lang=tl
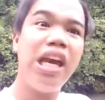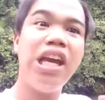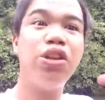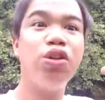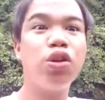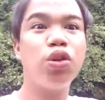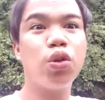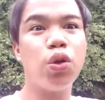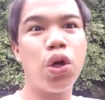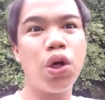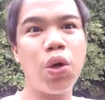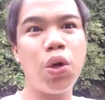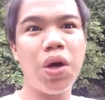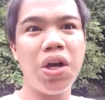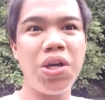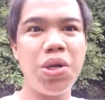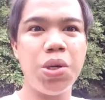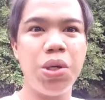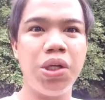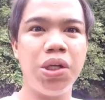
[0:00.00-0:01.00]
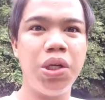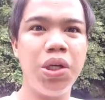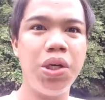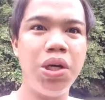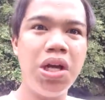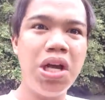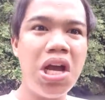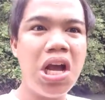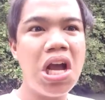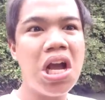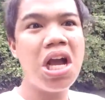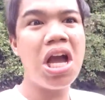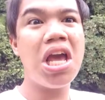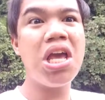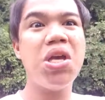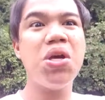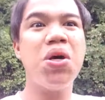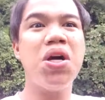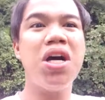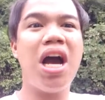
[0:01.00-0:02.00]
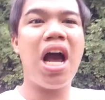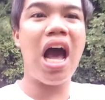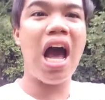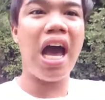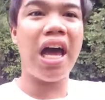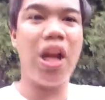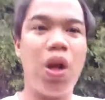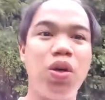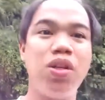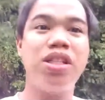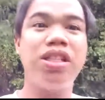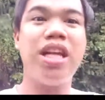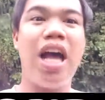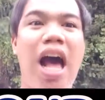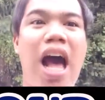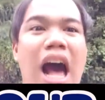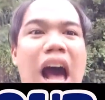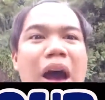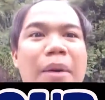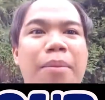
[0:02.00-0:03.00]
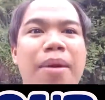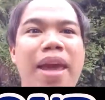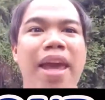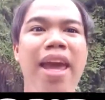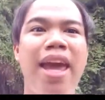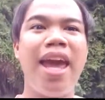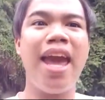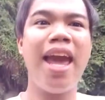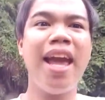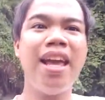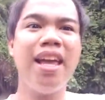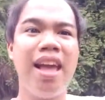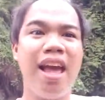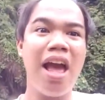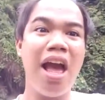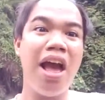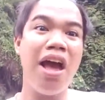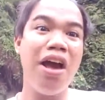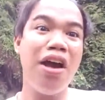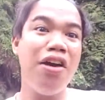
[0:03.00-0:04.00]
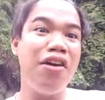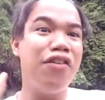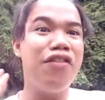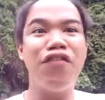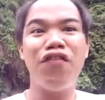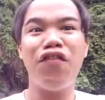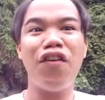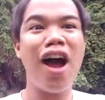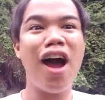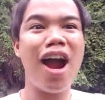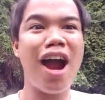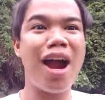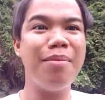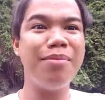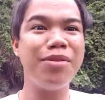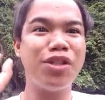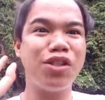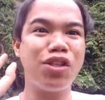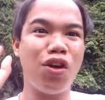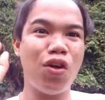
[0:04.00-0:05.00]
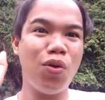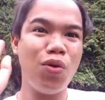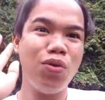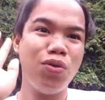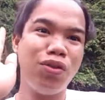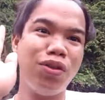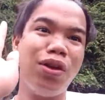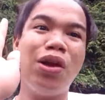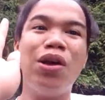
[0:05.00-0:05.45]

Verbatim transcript: ito tour ko kayo ngayong araw sa aming farm so